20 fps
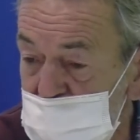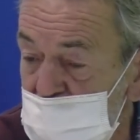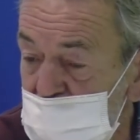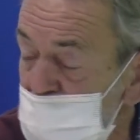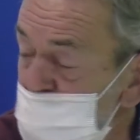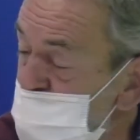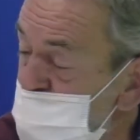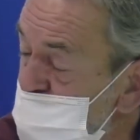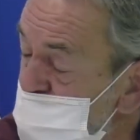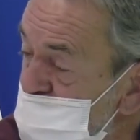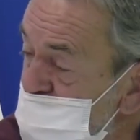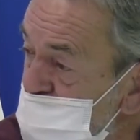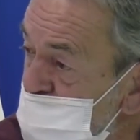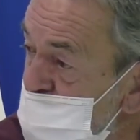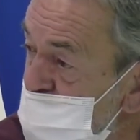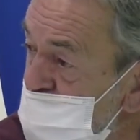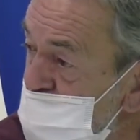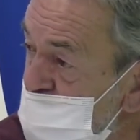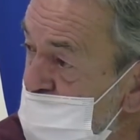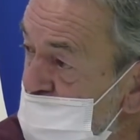se ha comprometido en
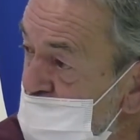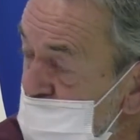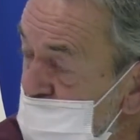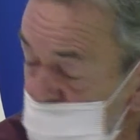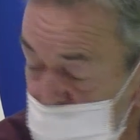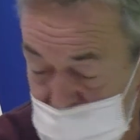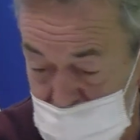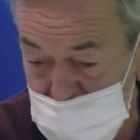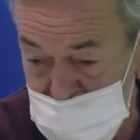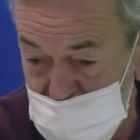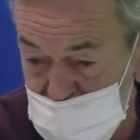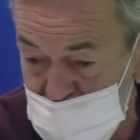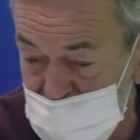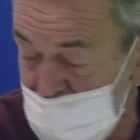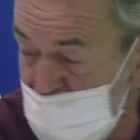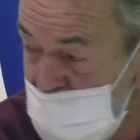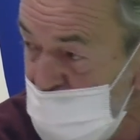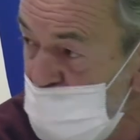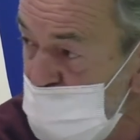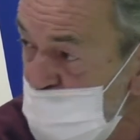iniciar. Una vez que
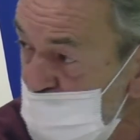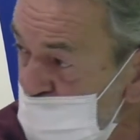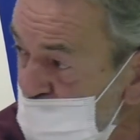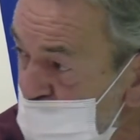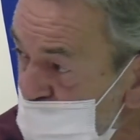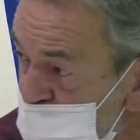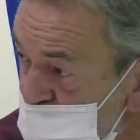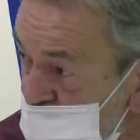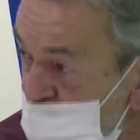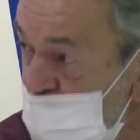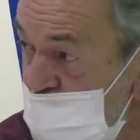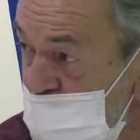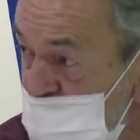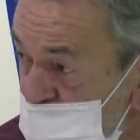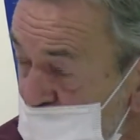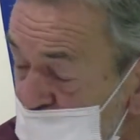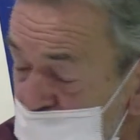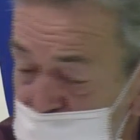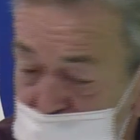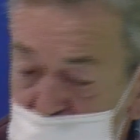tengan el convenio este de
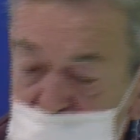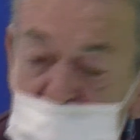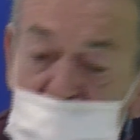gestión,